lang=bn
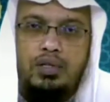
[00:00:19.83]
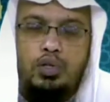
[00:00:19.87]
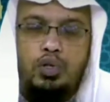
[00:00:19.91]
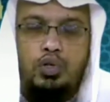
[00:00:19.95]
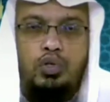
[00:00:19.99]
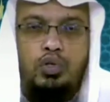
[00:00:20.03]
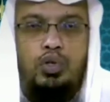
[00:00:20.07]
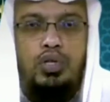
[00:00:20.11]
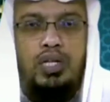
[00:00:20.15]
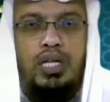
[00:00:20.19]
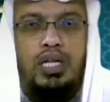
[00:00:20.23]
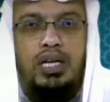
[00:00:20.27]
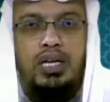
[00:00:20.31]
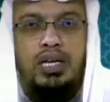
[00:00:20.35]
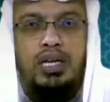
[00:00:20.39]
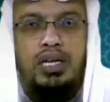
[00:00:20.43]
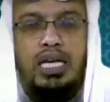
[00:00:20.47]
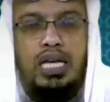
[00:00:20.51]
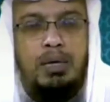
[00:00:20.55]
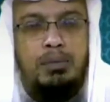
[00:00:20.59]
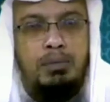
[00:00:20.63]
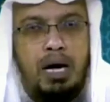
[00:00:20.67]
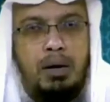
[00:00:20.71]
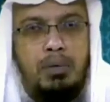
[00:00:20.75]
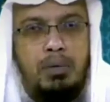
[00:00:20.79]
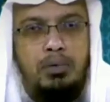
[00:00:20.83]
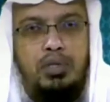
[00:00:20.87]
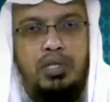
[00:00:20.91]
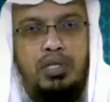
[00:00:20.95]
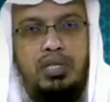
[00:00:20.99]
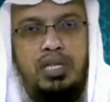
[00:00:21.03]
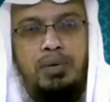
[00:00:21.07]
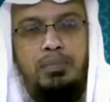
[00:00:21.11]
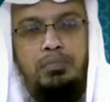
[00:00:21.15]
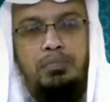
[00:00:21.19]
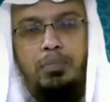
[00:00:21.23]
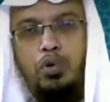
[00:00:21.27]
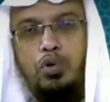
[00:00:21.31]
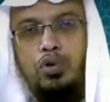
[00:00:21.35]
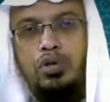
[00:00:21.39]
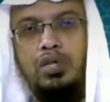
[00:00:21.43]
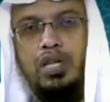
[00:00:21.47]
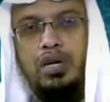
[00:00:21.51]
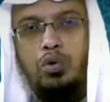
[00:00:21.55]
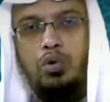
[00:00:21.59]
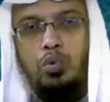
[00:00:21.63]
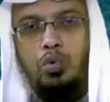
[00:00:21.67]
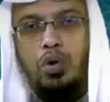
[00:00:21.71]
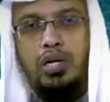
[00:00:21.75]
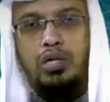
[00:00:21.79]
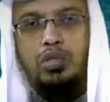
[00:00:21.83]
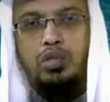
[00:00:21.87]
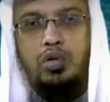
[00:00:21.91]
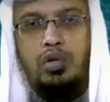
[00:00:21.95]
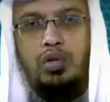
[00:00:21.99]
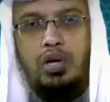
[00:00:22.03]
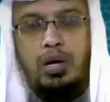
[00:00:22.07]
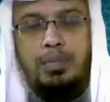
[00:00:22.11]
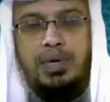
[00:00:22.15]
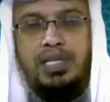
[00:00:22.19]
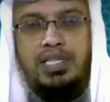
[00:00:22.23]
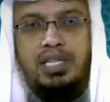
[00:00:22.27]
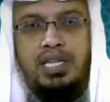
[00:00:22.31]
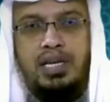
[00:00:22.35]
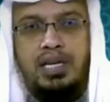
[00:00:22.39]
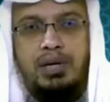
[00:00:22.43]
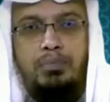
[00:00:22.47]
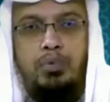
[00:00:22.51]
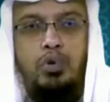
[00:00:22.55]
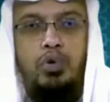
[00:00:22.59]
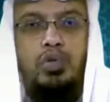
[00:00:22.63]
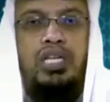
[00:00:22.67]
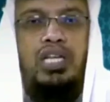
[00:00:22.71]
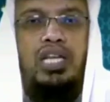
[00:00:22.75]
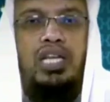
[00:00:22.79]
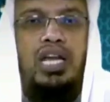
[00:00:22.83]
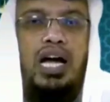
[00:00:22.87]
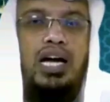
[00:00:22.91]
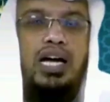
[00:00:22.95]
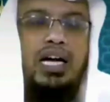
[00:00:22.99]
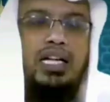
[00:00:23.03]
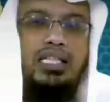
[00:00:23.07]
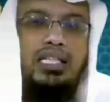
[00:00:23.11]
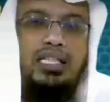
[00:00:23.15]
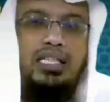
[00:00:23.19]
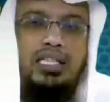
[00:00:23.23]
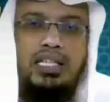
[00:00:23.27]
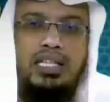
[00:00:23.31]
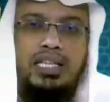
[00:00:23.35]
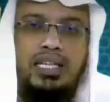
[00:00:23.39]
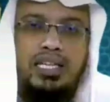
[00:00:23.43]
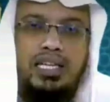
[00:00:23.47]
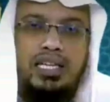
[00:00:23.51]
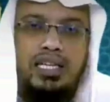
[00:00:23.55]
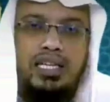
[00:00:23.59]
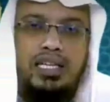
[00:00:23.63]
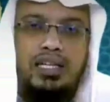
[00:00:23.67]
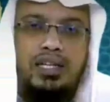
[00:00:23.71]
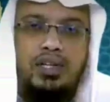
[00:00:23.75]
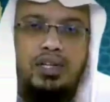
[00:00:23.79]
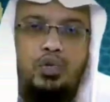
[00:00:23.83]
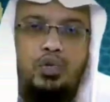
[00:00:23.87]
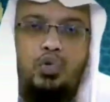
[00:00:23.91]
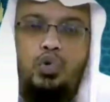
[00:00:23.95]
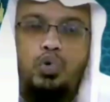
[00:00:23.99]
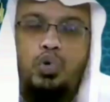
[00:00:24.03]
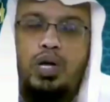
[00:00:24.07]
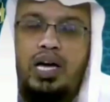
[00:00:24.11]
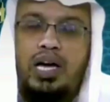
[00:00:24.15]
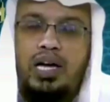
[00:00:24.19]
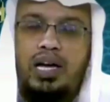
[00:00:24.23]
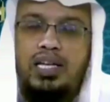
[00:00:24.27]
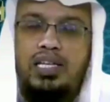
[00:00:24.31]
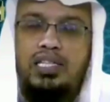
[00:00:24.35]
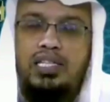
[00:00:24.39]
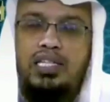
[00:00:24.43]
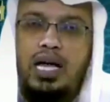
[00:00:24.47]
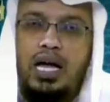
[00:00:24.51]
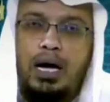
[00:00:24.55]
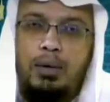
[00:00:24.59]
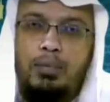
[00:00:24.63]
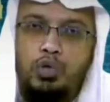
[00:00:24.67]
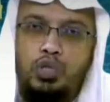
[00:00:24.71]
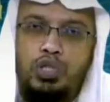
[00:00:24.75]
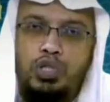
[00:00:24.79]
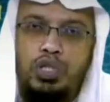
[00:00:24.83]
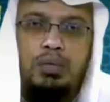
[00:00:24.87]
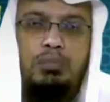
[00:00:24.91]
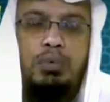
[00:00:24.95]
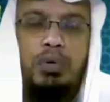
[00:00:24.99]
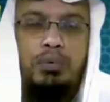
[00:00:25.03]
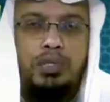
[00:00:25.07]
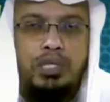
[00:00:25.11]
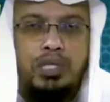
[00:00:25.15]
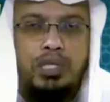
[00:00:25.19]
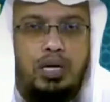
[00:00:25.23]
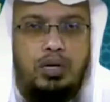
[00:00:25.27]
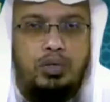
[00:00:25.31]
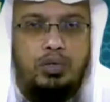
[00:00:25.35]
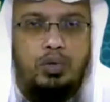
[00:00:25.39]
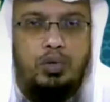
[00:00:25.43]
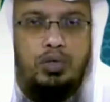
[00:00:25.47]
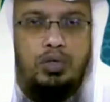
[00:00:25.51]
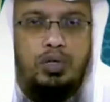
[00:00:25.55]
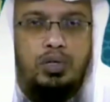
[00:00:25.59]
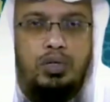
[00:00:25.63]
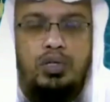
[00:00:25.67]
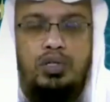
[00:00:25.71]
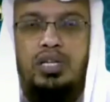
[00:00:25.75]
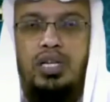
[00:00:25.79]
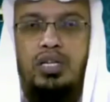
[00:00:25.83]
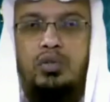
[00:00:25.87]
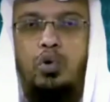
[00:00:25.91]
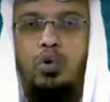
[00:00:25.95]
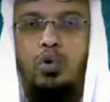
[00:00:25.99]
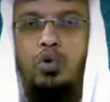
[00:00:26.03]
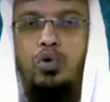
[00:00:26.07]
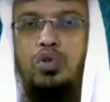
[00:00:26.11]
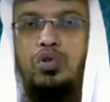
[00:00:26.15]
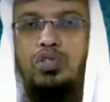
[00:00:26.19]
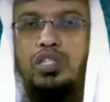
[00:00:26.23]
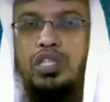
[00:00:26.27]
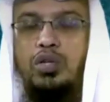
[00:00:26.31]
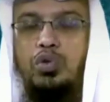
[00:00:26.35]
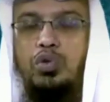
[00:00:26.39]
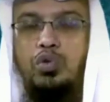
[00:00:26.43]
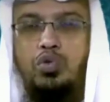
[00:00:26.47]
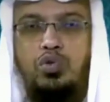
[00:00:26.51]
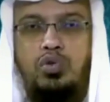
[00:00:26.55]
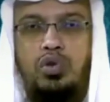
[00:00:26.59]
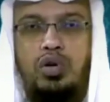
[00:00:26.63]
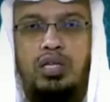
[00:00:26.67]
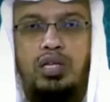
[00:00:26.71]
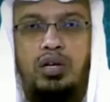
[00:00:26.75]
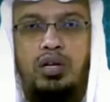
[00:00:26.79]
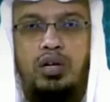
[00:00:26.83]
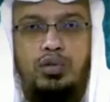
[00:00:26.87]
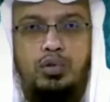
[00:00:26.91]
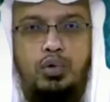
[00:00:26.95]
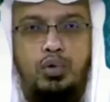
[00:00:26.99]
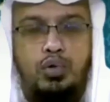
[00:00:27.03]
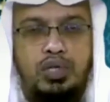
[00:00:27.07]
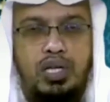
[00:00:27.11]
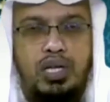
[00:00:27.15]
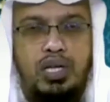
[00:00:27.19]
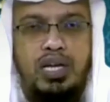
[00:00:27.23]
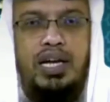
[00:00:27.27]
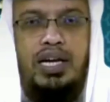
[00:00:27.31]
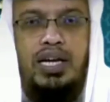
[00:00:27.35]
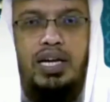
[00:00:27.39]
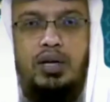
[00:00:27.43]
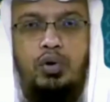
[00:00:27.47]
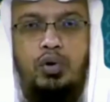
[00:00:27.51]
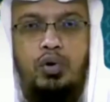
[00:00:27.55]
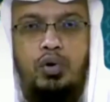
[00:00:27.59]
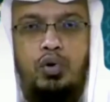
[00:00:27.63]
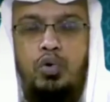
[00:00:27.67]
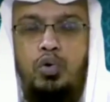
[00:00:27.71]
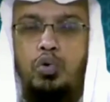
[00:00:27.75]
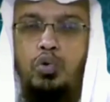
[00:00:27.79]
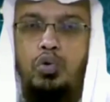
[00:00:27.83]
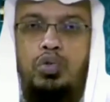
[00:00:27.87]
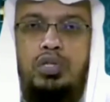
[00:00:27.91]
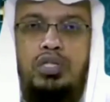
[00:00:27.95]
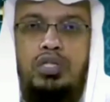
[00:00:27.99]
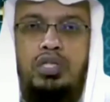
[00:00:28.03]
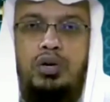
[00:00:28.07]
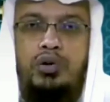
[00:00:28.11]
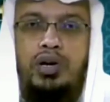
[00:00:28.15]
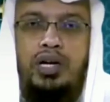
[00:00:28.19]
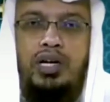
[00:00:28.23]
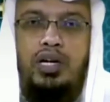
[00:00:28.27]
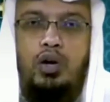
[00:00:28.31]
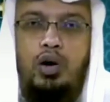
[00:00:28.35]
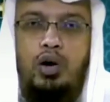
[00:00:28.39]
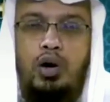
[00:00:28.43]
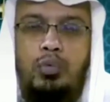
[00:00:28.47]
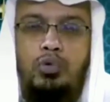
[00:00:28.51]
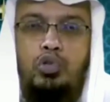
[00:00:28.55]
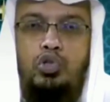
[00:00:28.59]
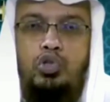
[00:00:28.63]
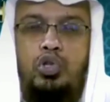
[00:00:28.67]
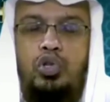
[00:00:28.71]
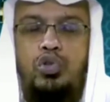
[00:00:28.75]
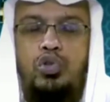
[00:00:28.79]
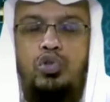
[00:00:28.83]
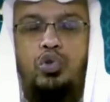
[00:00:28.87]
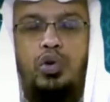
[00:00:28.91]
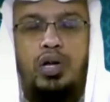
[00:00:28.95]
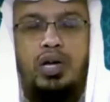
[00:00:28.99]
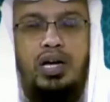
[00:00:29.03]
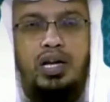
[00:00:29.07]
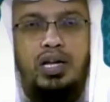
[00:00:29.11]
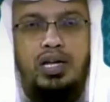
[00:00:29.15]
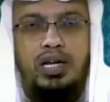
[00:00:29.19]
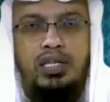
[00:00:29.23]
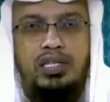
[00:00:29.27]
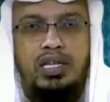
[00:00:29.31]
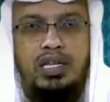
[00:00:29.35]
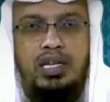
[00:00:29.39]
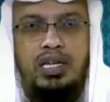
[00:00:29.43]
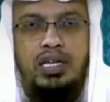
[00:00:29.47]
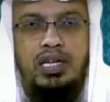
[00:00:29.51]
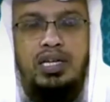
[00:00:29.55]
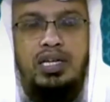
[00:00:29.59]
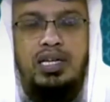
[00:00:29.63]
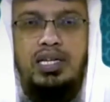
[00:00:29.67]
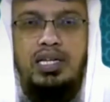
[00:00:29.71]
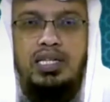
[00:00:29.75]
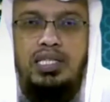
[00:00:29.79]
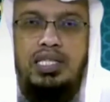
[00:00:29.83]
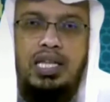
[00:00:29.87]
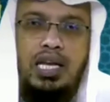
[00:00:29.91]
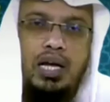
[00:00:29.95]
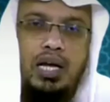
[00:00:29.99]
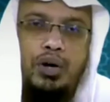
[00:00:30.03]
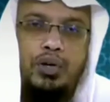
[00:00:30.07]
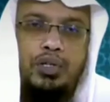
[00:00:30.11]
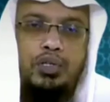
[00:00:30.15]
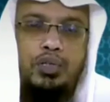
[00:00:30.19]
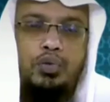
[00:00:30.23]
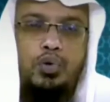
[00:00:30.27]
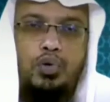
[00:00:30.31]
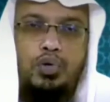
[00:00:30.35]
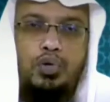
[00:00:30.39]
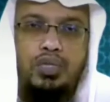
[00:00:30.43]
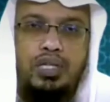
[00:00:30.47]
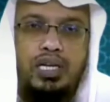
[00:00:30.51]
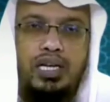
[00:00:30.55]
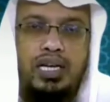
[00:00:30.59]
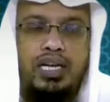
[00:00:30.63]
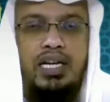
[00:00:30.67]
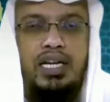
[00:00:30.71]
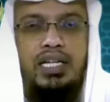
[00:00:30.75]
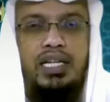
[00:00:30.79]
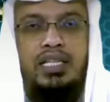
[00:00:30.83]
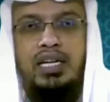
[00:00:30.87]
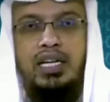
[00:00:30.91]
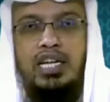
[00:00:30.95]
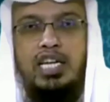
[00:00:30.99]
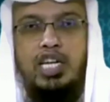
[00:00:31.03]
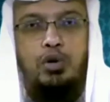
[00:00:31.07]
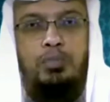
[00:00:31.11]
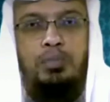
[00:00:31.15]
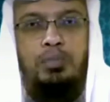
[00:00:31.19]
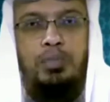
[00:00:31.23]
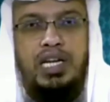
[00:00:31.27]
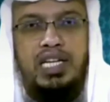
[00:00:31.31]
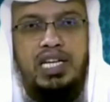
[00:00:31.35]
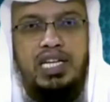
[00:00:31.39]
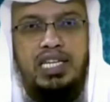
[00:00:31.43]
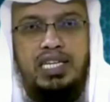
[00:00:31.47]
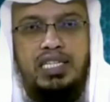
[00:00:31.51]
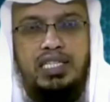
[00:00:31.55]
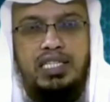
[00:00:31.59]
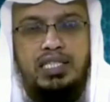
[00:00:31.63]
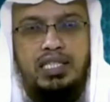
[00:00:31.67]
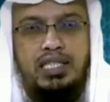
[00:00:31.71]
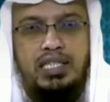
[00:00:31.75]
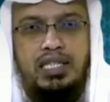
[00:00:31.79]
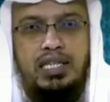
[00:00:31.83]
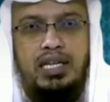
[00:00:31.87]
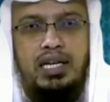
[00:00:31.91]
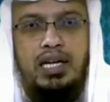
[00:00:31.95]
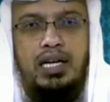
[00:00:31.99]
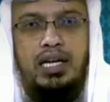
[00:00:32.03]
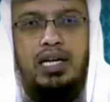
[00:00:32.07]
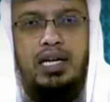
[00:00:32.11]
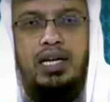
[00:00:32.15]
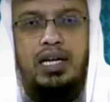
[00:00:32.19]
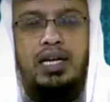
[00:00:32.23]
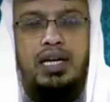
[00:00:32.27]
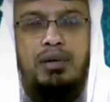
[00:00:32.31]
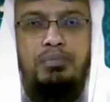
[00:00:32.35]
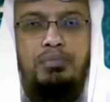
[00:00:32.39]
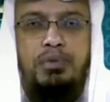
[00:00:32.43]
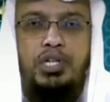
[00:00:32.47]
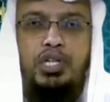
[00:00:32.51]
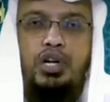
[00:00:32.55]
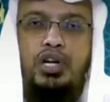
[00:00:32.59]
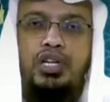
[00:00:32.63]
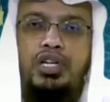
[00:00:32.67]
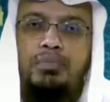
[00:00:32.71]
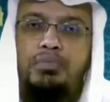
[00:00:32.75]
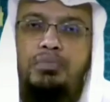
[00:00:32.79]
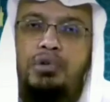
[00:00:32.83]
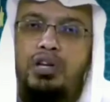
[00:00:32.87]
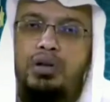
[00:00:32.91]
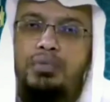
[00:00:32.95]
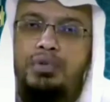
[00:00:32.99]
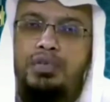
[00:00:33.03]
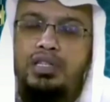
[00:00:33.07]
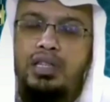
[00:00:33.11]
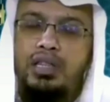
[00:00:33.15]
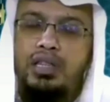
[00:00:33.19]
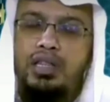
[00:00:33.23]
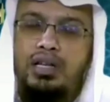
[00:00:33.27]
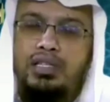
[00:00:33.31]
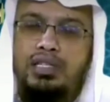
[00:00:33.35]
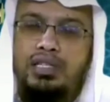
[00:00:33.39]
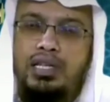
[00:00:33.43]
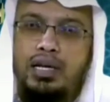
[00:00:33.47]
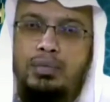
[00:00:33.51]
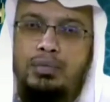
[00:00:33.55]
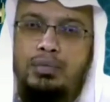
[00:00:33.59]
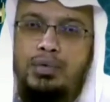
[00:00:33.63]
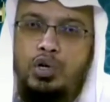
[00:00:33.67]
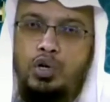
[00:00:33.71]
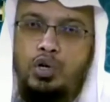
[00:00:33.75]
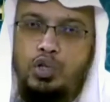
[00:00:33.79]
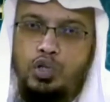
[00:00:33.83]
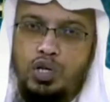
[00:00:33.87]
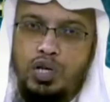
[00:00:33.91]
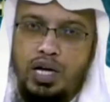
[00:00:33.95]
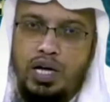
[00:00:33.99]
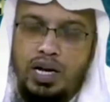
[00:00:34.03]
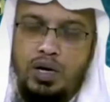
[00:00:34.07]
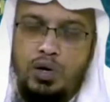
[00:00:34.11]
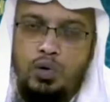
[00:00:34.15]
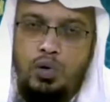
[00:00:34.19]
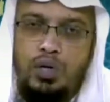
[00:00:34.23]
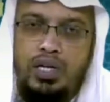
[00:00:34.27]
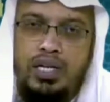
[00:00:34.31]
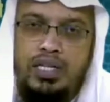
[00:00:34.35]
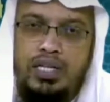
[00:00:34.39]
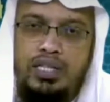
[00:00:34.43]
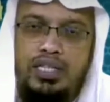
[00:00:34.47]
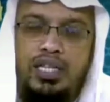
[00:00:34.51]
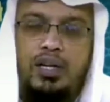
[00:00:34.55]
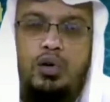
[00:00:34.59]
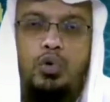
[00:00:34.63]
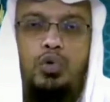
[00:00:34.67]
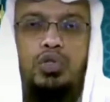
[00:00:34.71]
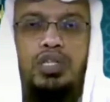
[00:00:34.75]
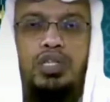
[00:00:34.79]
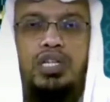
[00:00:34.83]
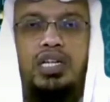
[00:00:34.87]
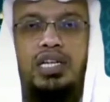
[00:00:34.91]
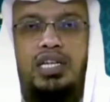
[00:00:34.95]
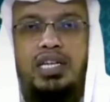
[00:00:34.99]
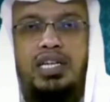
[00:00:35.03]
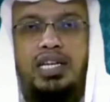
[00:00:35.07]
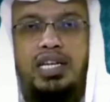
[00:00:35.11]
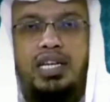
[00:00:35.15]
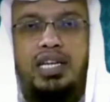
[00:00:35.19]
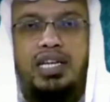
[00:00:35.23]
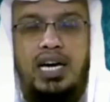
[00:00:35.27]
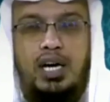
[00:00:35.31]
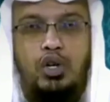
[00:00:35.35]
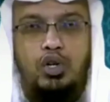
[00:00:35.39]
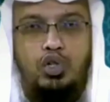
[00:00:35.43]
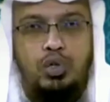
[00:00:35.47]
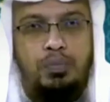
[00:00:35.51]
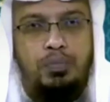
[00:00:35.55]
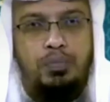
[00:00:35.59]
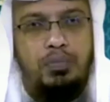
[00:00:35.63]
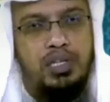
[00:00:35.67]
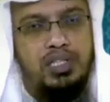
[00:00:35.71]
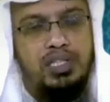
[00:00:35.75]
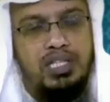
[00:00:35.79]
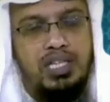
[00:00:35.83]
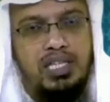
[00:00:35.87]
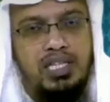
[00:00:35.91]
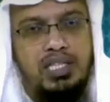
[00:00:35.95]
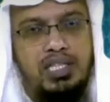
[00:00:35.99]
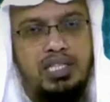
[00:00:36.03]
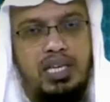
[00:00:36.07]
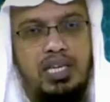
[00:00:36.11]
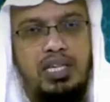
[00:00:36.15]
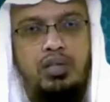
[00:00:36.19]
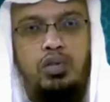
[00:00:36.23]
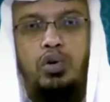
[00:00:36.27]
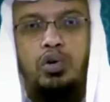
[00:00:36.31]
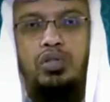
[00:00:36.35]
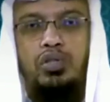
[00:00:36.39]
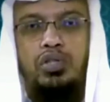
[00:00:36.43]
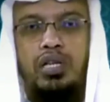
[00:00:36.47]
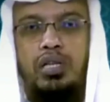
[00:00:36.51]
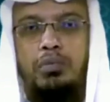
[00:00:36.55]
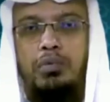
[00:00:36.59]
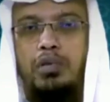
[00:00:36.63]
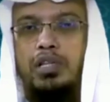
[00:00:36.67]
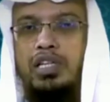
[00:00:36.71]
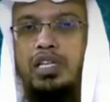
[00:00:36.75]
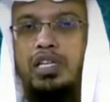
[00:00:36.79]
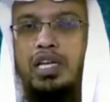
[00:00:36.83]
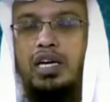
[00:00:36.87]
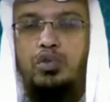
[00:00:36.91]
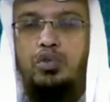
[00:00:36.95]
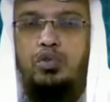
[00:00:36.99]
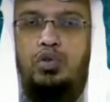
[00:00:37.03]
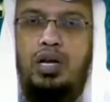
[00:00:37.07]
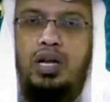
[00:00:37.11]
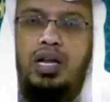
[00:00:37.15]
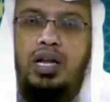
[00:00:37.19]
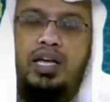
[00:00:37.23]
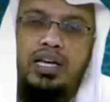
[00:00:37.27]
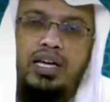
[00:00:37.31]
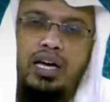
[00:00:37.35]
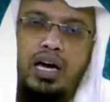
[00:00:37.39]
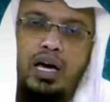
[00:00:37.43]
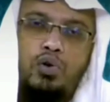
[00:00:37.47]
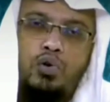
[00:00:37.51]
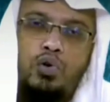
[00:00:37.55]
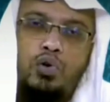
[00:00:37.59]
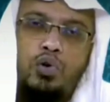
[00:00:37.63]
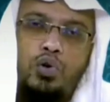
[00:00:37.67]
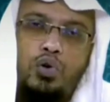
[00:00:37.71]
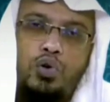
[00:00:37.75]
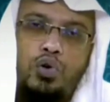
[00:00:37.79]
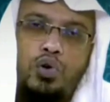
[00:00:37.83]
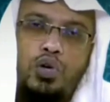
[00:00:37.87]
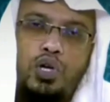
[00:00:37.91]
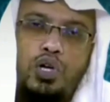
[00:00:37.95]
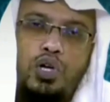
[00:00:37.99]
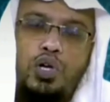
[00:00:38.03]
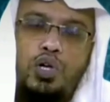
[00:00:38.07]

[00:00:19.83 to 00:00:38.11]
ততদিন ইমামতিতে প্রত্যেক ওয়াক্ত নামাজের প্রতি রাকাতে তিনি সুরা এখলাসকে আবশ্যিকভাবে তেলাত করতেন অর্থাৎ অন্য যে কোনো সুরা তেলাত করতেন না কেন রুকুতে যাওয়ার আগে অবশ্যই সুরা এখলাসকে তেলাওয়াত করতেন এটাকে তিনি নিয়ম বানিয়ে নিয়েছেন বিষয়টি প্রিয়নবী সাল্লাহ সাল্লামের নজরে আনা হলে তিনি লোকটিকে ডেকে এর কারণ সম্পর্কে জানতে চাইলেন তখন তিনি বললেন ইয়া রসুল্লাহ এর কারণ হল